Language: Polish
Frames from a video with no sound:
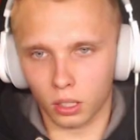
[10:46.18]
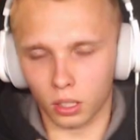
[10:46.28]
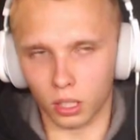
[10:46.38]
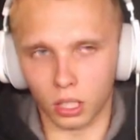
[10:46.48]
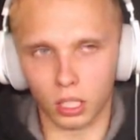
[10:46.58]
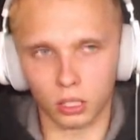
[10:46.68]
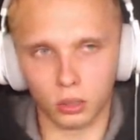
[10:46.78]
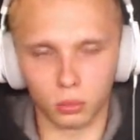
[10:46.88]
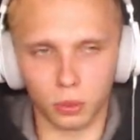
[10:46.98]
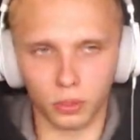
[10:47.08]
Ech, jak
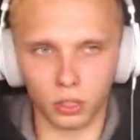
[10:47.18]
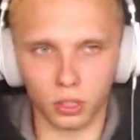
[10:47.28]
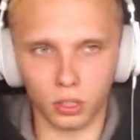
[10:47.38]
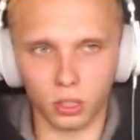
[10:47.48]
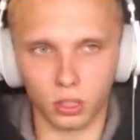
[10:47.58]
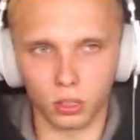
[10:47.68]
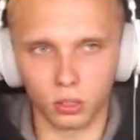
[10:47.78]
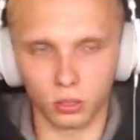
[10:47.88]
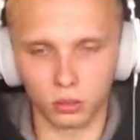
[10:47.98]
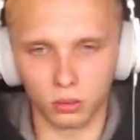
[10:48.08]
to mu powiedzieć?
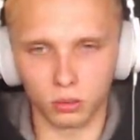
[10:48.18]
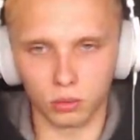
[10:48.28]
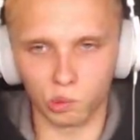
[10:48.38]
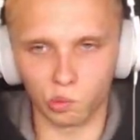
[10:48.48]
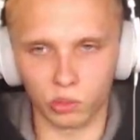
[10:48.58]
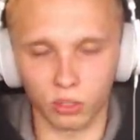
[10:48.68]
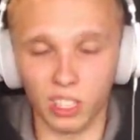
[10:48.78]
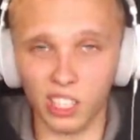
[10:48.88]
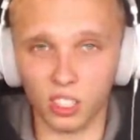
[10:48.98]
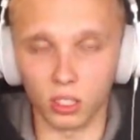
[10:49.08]

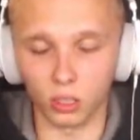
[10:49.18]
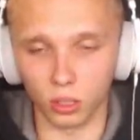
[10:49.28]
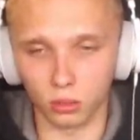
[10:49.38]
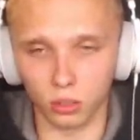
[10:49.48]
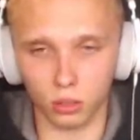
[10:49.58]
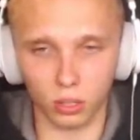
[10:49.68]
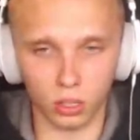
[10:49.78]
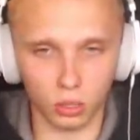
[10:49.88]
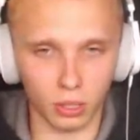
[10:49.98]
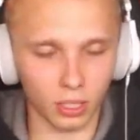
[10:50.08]
ważne no, po
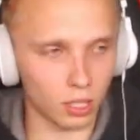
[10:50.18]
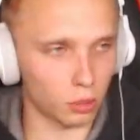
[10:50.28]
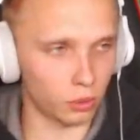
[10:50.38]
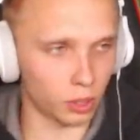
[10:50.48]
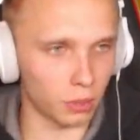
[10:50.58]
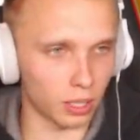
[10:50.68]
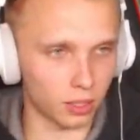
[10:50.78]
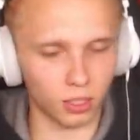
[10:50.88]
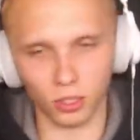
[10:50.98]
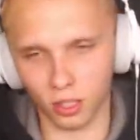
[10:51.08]
prostu, żeby dać samą
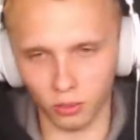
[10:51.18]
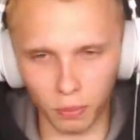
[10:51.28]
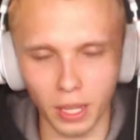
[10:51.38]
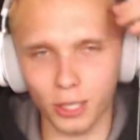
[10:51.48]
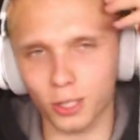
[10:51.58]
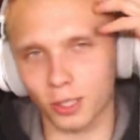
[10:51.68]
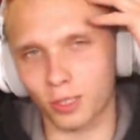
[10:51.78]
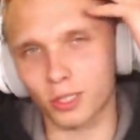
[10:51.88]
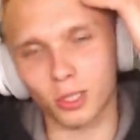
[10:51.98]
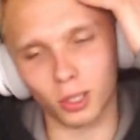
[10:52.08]
informację, także wybaczcie, że
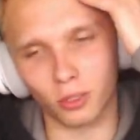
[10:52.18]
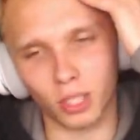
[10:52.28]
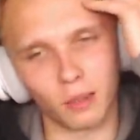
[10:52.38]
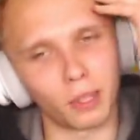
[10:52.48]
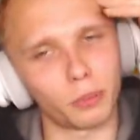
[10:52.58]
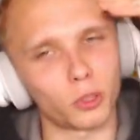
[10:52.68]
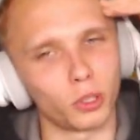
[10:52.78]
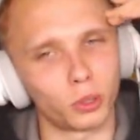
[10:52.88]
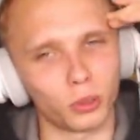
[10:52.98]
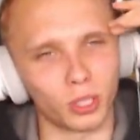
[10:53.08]
was trollowałem na
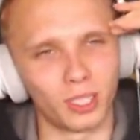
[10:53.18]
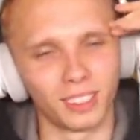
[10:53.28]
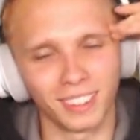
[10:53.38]
początku, że